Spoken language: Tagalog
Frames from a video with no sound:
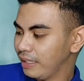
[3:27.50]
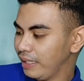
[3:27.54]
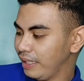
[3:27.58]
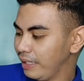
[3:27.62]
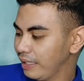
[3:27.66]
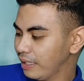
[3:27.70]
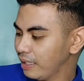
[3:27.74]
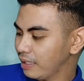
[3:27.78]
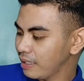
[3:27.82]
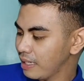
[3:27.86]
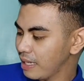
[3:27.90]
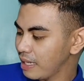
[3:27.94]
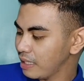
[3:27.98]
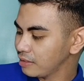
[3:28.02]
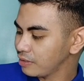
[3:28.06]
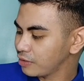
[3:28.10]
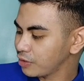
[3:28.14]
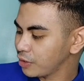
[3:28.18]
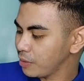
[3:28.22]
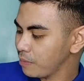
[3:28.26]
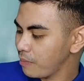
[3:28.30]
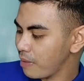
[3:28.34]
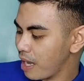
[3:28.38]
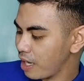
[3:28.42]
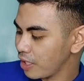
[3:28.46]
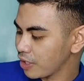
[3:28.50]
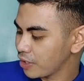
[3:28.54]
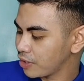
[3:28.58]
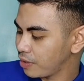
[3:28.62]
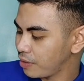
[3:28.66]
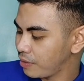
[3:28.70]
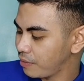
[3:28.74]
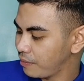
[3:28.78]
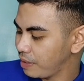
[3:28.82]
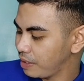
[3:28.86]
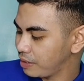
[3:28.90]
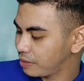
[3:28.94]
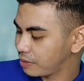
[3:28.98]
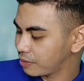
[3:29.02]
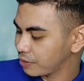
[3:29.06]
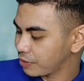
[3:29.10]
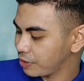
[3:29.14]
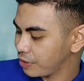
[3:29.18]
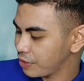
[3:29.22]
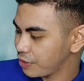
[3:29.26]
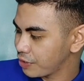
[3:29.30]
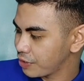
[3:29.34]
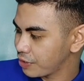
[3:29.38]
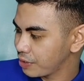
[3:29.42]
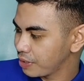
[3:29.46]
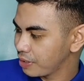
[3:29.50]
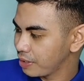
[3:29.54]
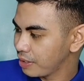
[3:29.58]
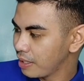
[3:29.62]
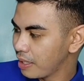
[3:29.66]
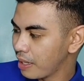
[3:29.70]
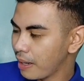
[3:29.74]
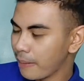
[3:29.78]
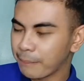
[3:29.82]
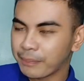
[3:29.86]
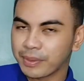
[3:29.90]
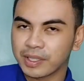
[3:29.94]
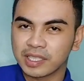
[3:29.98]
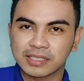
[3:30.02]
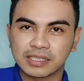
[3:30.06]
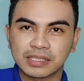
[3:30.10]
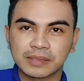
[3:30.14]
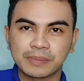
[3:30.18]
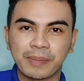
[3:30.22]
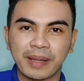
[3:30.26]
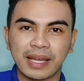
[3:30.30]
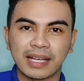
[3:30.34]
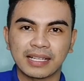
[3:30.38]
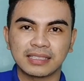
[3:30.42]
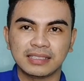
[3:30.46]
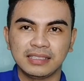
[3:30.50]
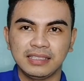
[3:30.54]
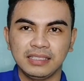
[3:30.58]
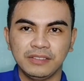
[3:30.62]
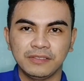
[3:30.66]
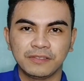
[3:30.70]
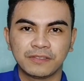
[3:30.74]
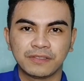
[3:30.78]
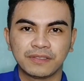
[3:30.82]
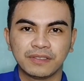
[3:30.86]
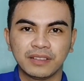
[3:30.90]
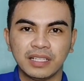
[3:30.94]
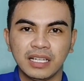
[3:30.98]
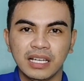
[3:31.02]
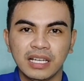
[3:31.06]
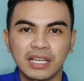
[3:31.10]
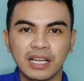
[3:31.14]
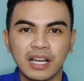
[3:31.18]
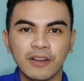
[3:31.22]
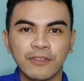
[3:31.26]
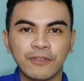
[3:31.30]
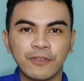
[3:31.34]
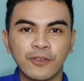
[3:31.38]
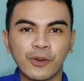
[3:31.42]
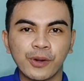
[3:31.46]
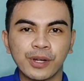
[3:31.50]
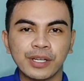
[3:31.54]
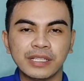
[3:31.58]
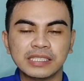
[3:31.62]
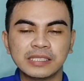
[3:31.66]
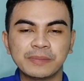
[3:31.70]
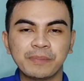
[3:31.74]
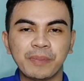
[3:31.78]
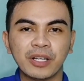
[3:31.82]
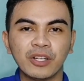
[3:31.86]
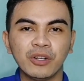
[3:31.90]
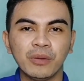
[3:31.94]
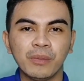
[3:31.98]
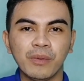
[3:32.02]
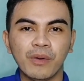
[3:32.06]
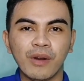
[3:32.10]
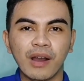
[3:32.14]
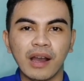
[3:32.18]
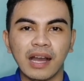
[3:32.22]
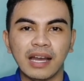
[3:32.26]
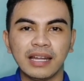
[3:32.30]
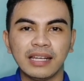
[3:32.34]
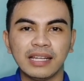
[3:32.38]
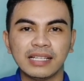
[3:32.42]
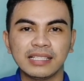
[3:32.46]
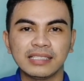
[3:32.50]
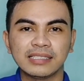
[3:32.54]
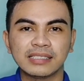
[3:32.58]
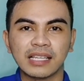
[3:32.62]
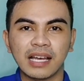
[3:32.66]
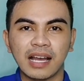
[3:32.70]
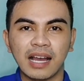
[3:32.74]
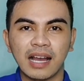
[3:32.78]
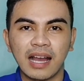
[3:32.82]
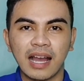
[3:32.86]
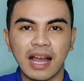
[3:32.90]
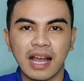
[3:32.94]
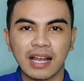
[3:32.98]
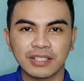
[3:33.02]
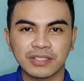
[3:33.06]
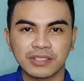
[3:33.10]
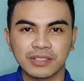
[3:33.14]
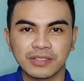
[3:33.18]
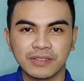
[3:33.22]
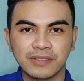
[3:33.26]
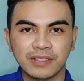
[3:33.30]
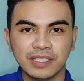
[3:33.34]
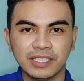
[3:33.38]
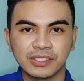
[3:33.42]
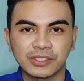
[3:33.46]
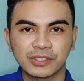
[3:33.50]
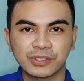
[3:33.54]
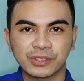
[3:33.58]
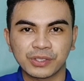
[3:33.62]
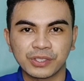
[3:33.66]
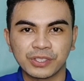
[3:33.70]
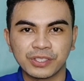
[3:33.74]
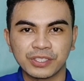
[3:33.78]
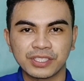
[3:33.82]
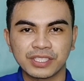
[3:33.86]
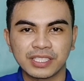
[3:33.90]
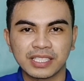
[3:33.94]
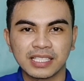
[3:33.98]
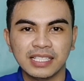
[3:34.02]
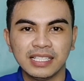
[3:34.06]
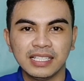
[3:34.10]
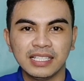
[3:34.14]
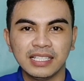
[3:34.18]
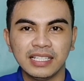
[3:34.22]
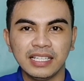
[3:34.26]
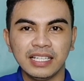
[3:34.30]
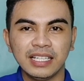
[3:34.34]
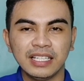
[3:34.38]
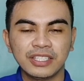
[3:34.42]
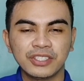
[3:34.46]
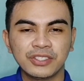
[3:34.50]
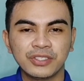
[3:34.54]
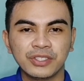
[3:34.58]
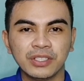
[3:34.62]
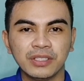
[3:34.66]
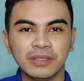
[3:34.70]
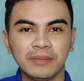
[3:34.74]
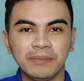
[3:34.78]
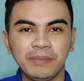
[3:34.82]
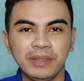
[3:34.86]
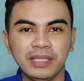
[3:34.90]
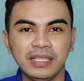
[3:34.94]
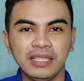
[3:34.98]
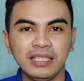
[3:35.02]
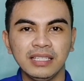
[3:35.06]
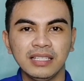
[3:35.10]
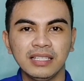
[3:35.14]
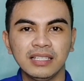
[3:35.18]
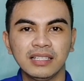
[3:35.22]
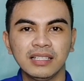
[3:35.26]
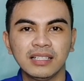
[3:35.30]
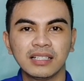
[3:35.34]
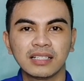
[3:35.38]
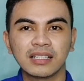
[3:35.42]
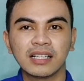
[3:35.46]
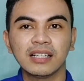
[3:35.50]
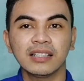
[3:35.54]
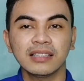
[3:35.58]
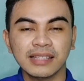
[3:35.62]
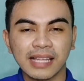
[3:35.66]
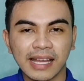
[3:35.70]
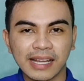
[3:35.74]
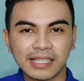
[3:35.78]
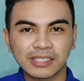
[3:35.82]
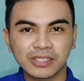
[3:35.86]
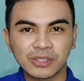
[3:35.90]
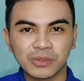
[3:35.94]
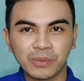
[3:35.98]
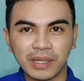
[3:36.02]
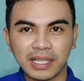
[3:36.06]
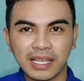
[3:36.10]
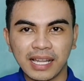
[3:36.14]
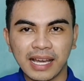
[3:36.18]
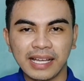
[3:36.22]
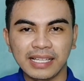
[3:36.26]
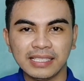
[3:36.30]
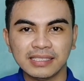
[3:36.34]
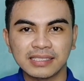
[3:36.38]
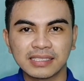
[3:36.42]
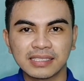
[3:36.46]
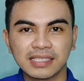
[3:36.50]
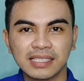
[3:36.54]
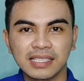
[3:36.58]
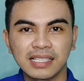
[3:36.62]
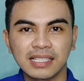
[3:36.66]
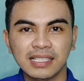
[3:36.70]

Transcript: A Classroom Action Research Perspective. Of course, pag gumawa ka ng isang action research, it should be contextualized